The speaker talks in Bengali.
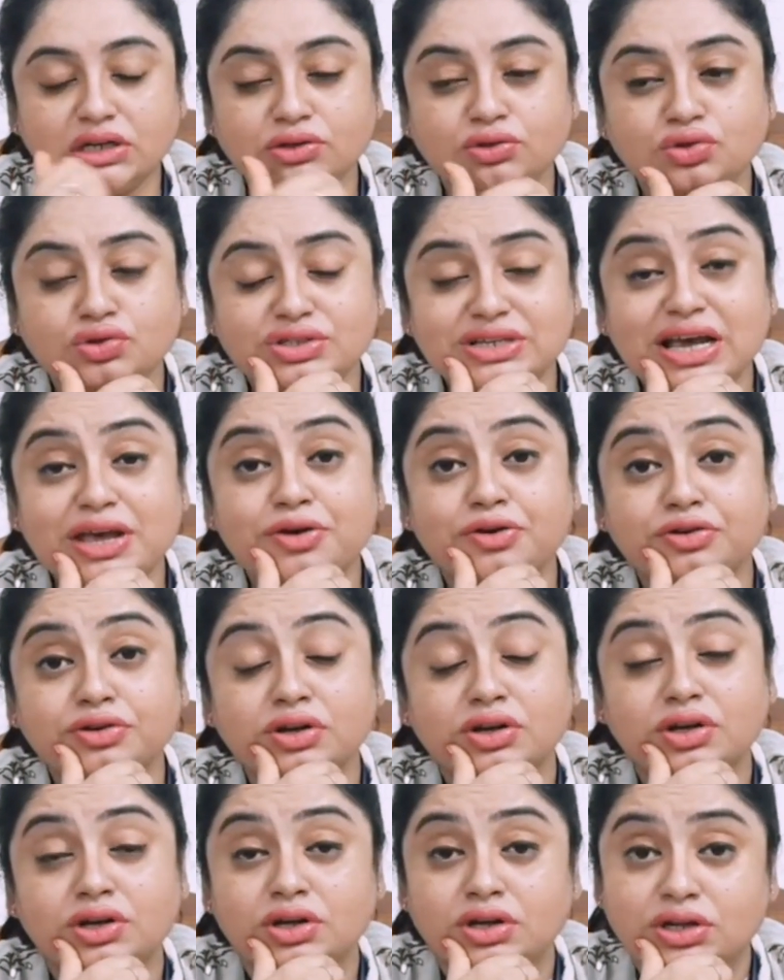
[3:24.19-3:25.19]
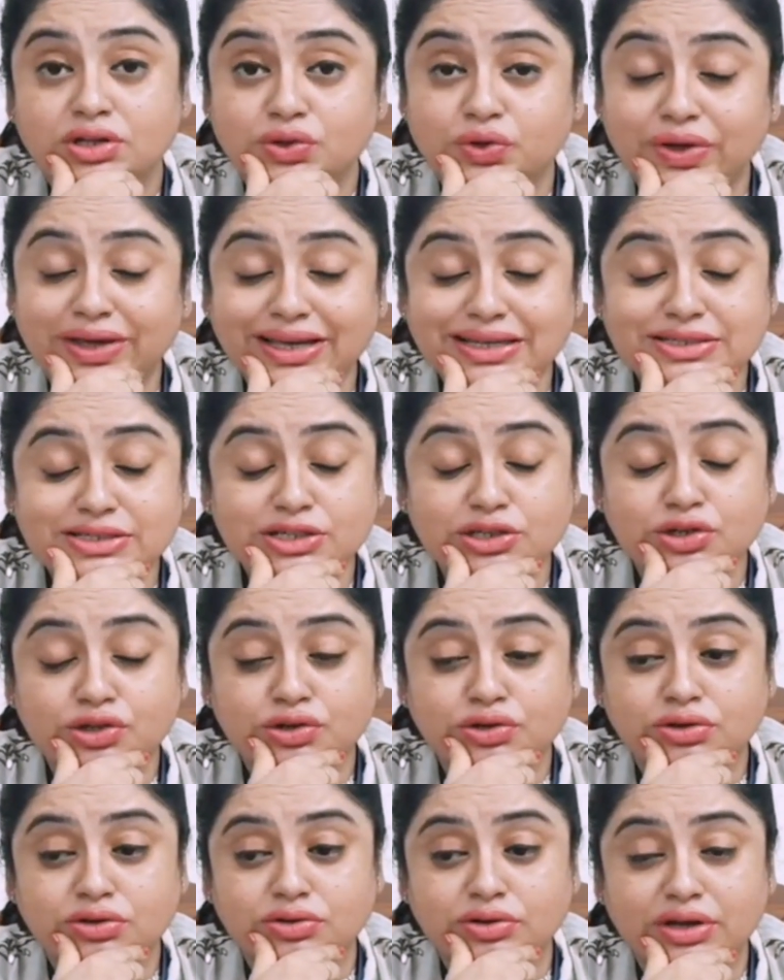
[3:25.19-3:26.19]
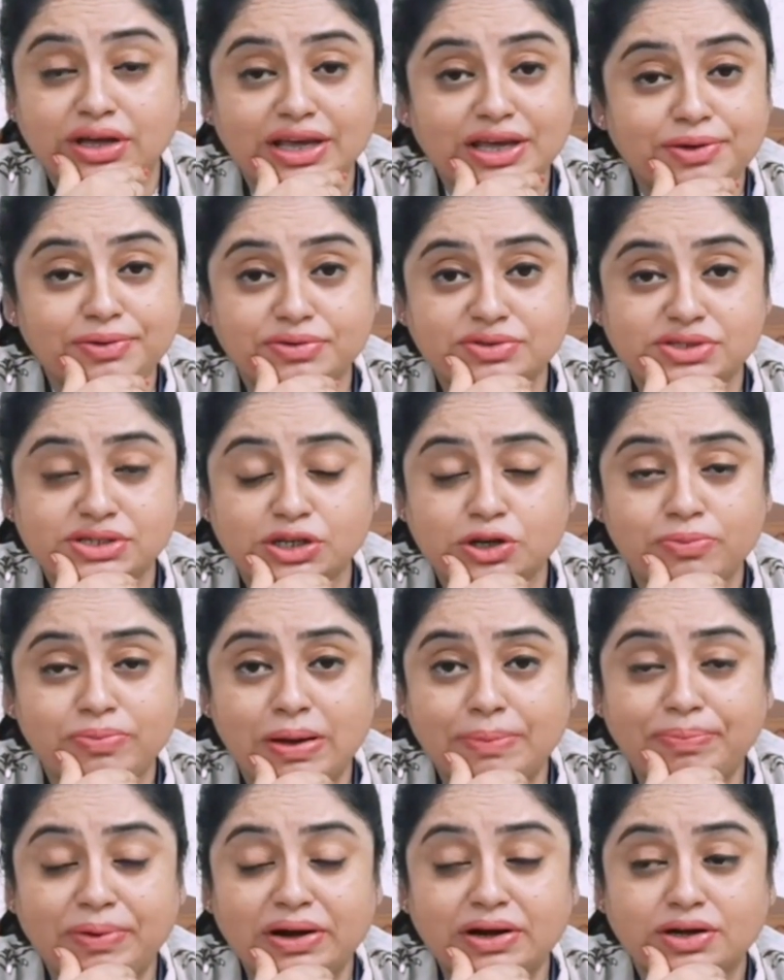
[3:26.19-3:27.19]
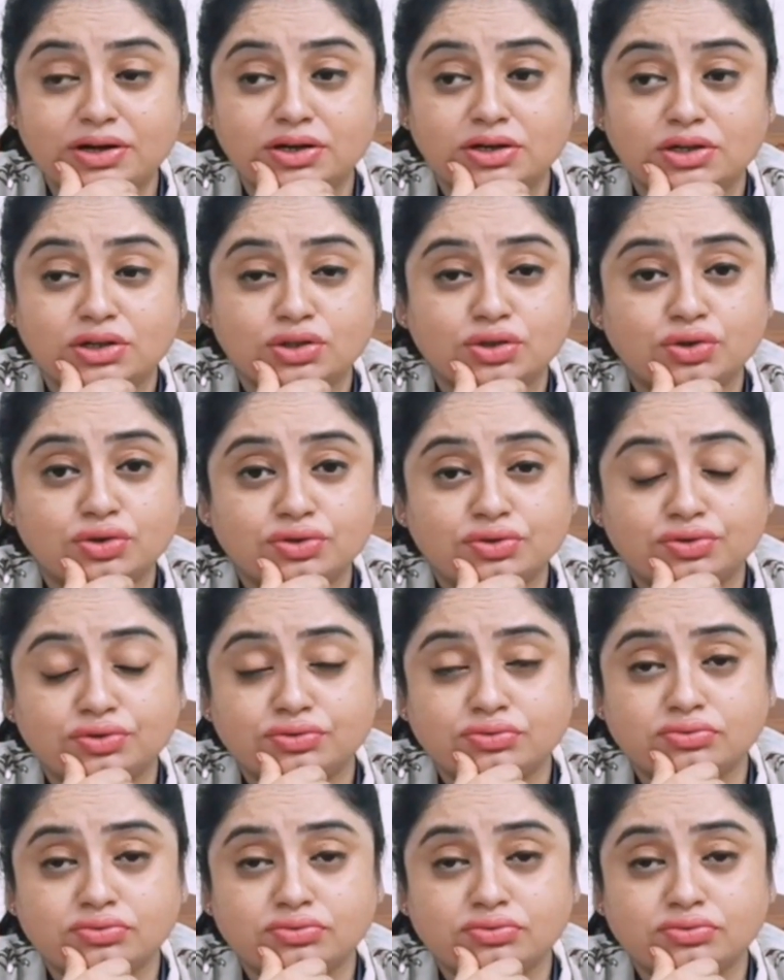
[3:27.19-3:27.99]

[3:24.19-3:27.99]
তো যাই হোক তো এই ছিল এই ছিল ব্যাপার তো